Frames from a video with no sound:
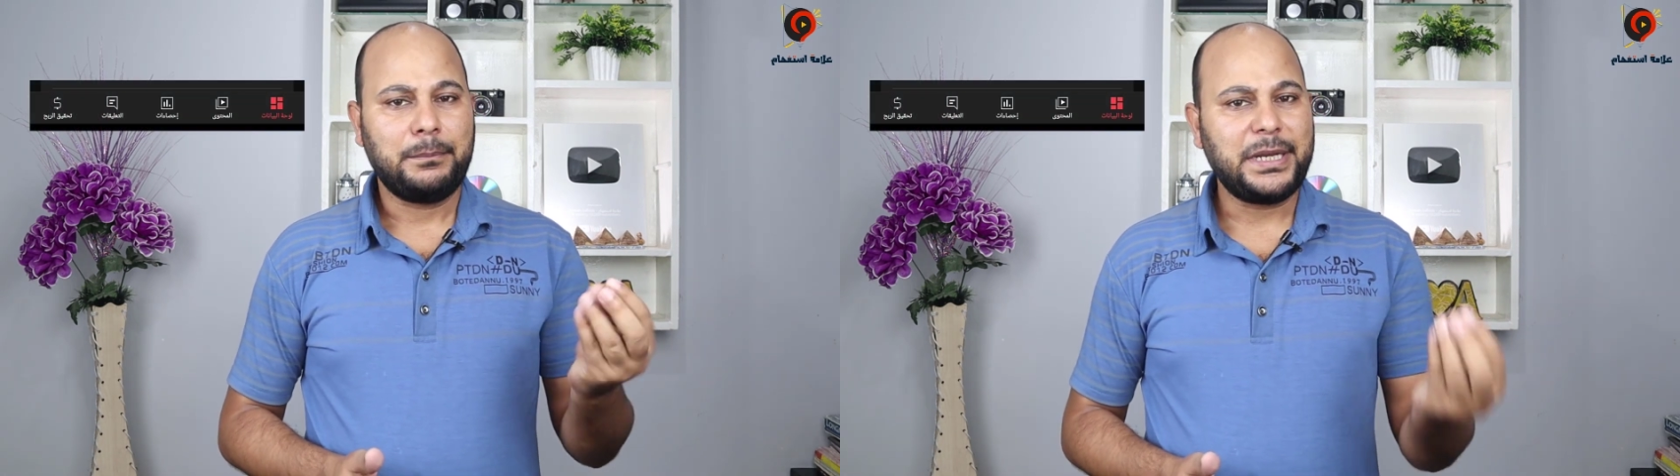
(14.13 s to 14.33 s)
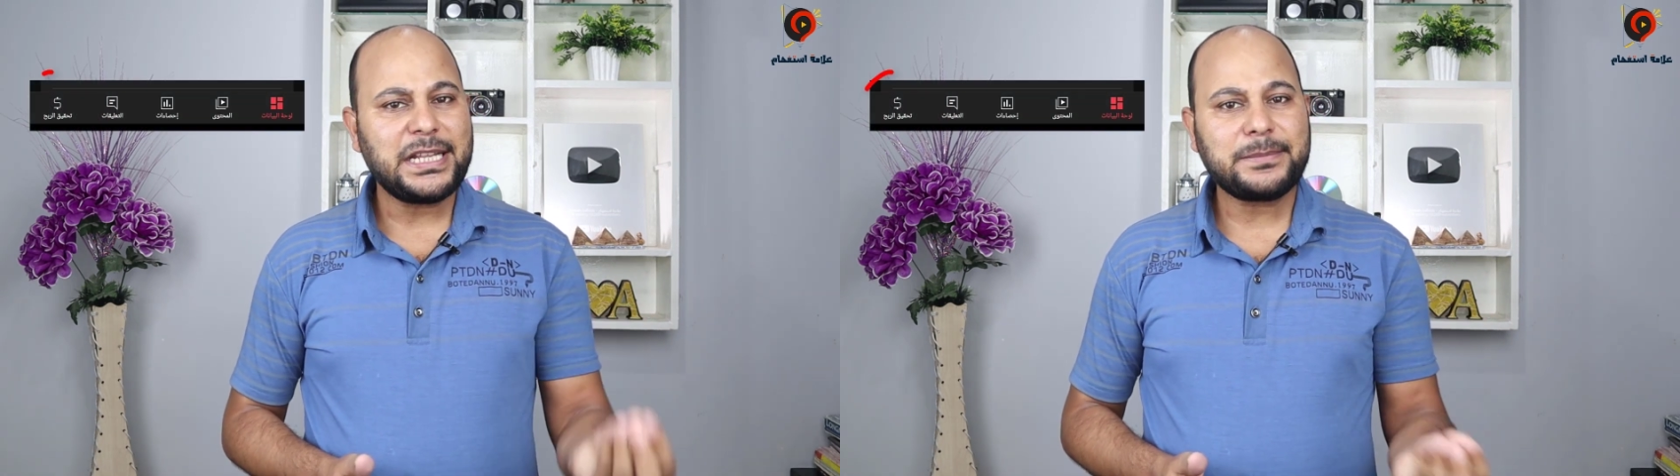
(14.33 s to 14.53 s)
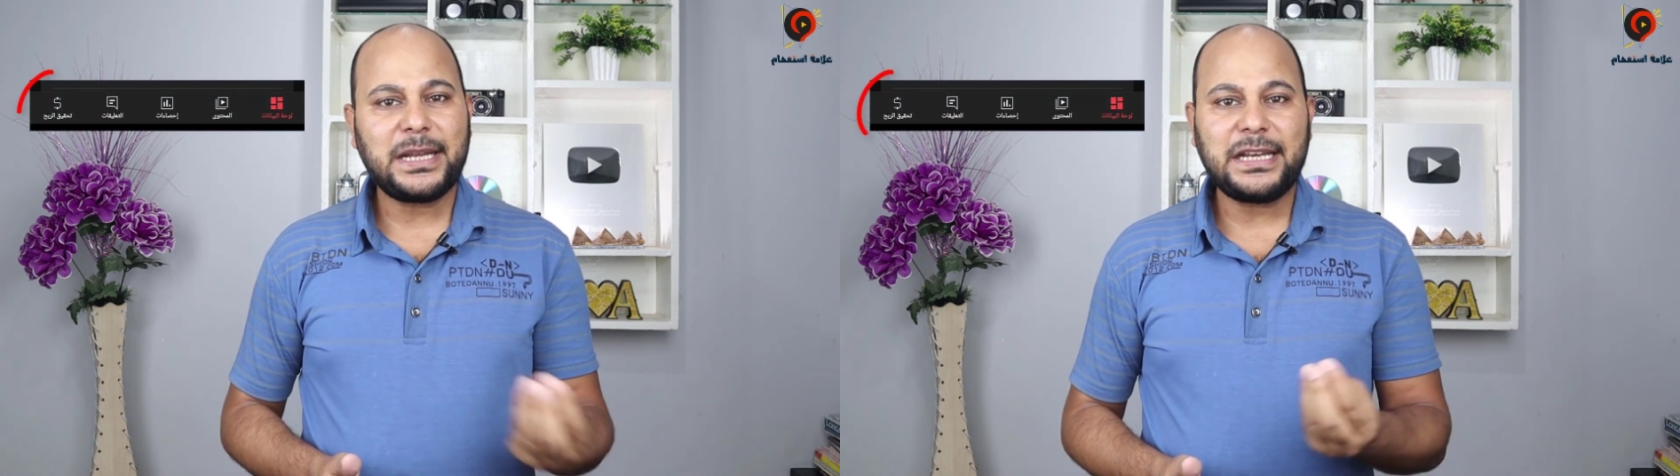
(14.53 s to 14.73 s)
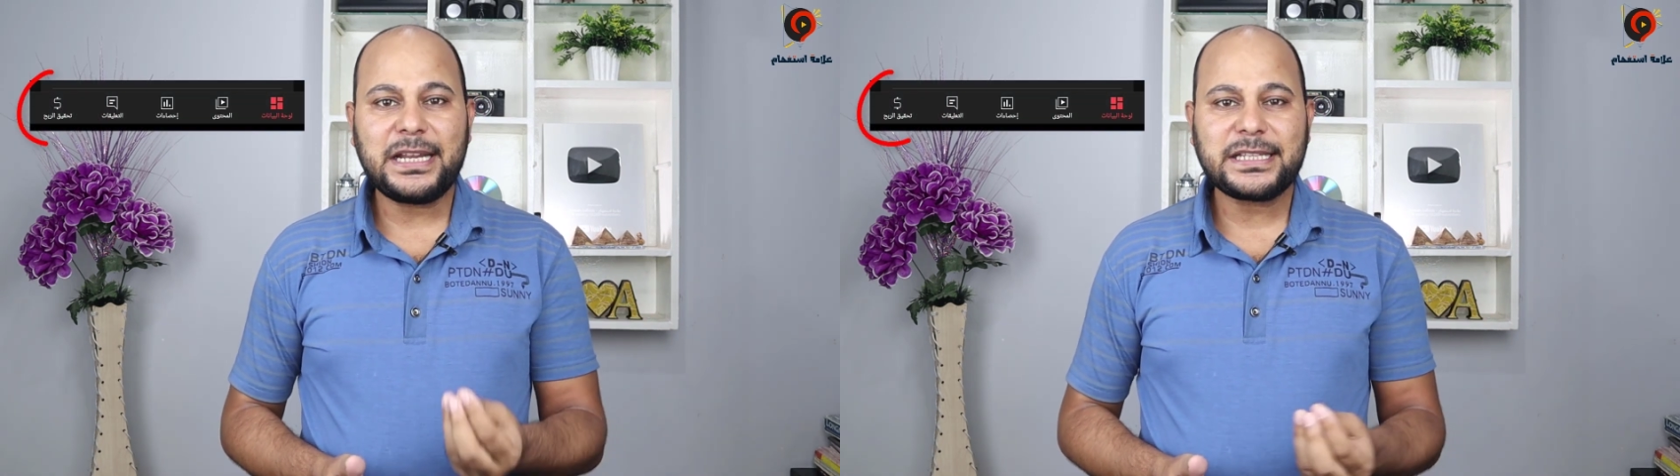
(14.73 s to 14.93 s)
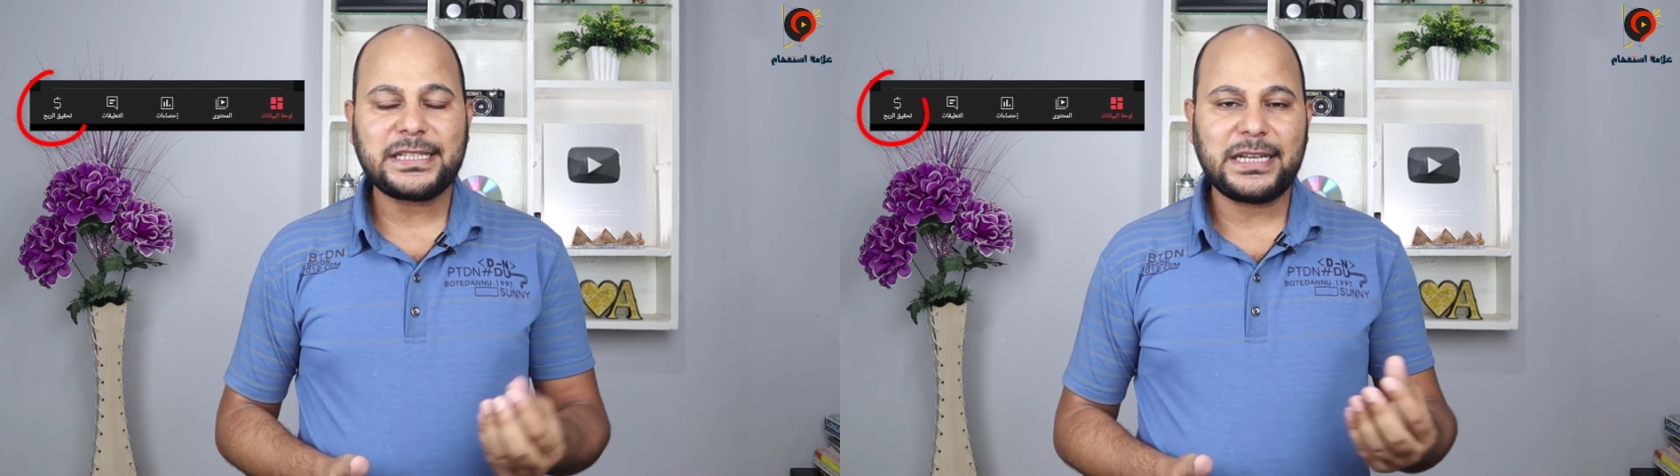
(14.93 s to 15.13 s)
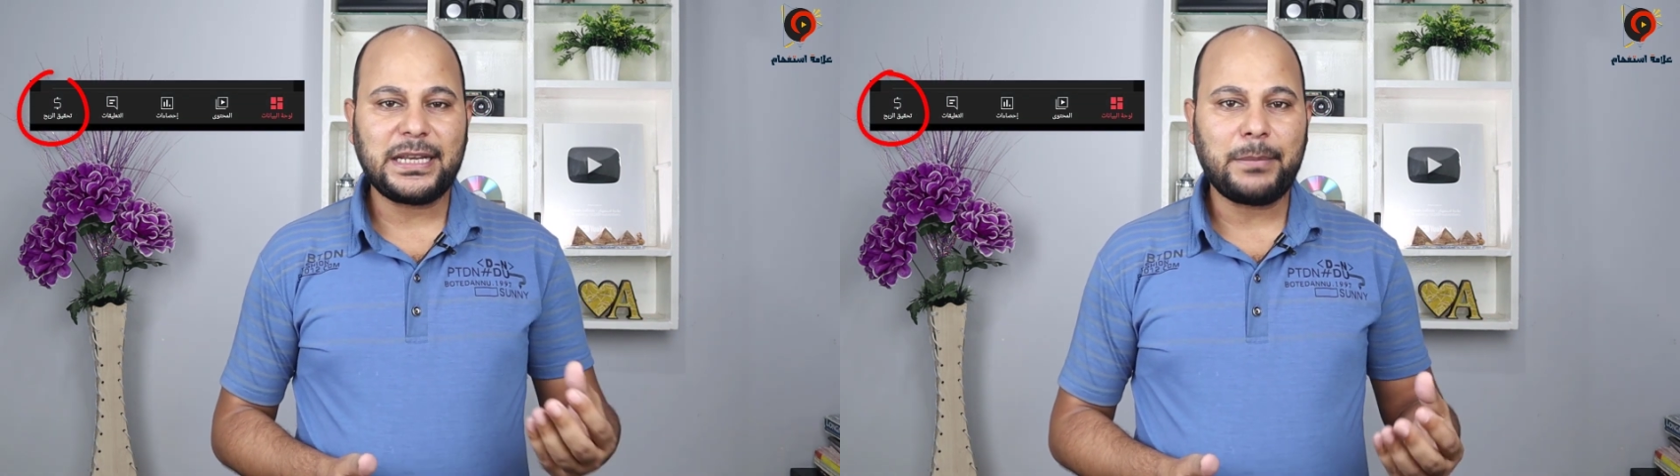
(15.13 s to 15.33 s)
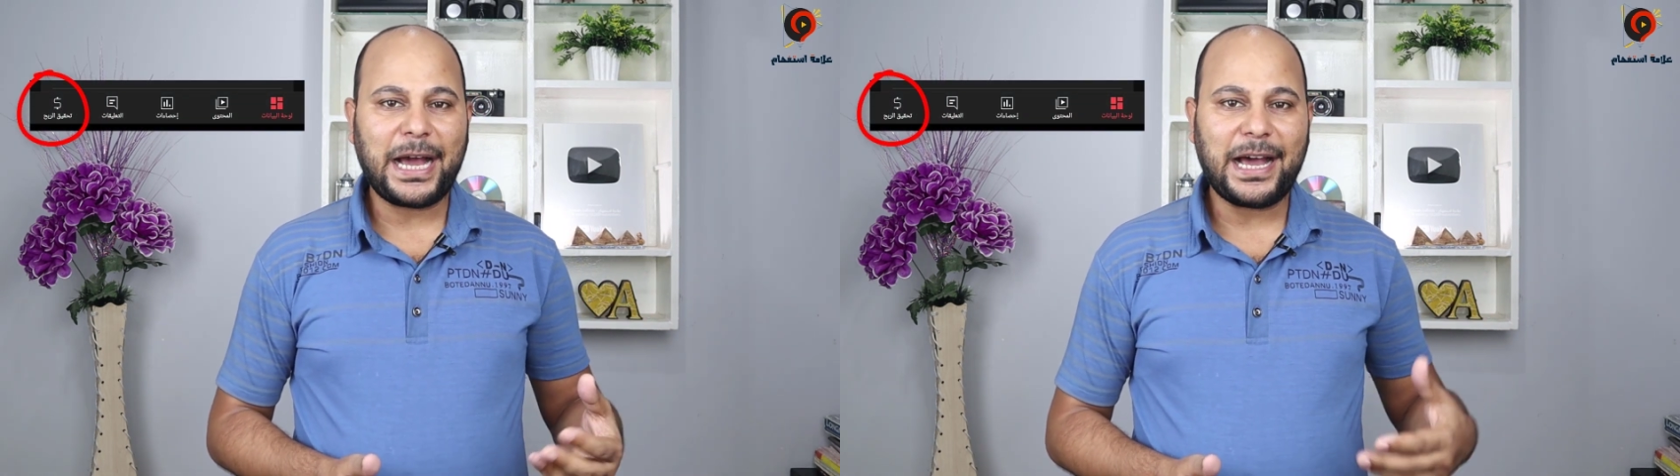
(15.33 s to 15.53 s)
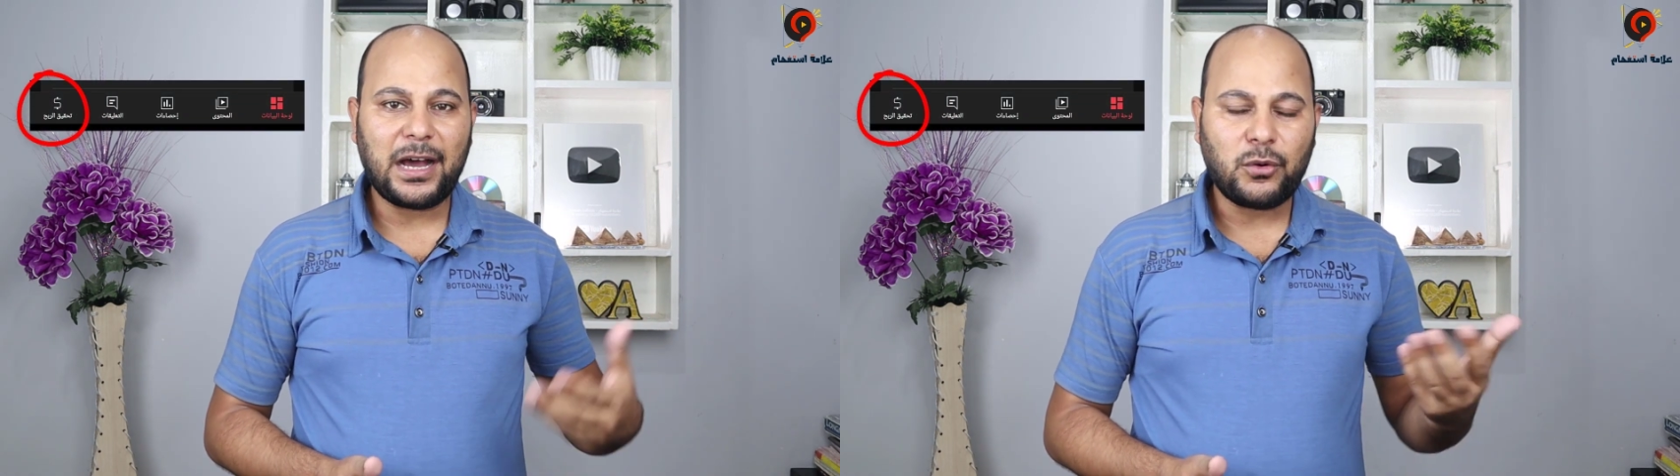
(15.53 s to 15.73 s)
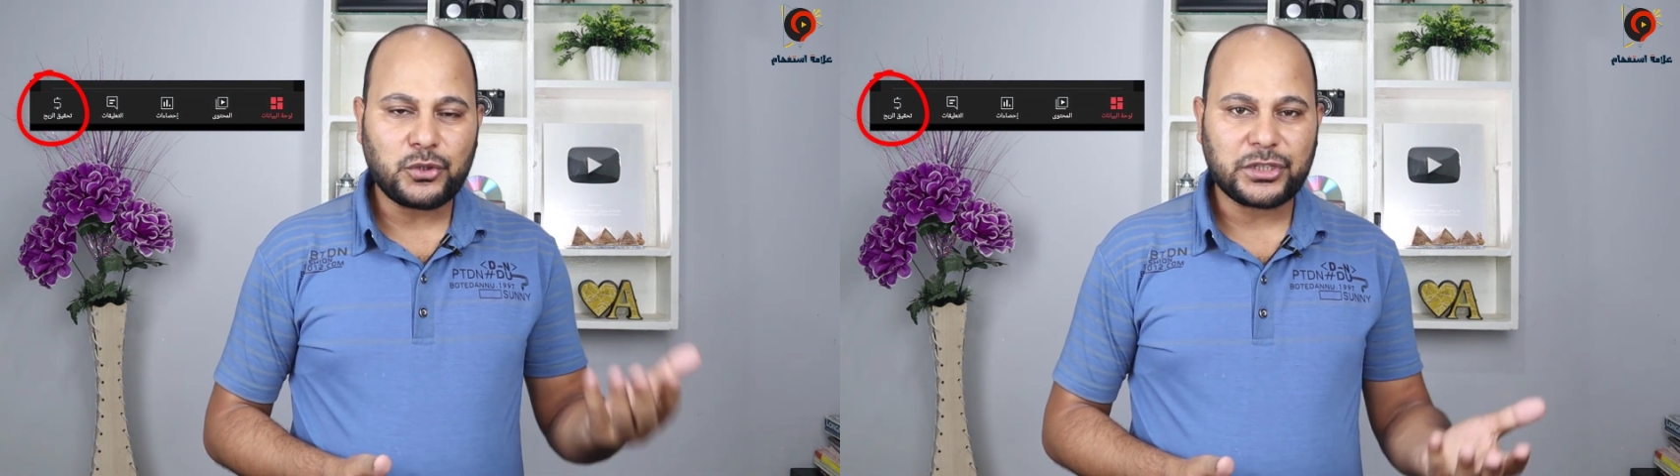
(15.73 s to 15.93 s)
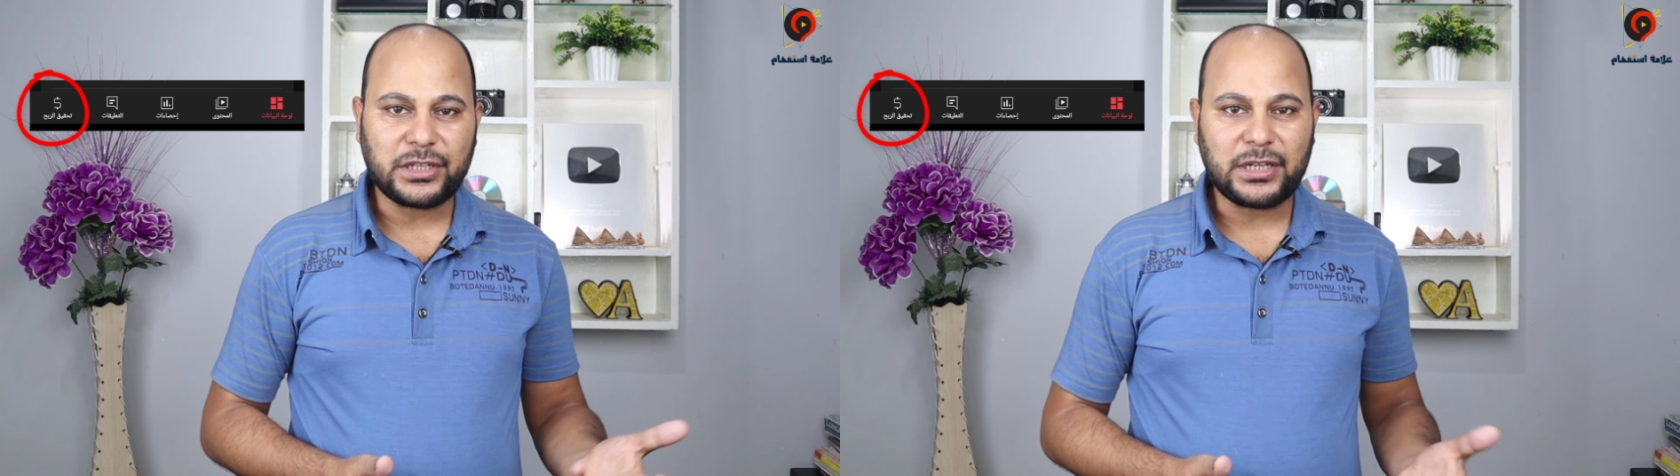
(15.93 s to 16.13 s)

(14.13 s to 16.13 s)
بالنسبة للناس اللي محققوش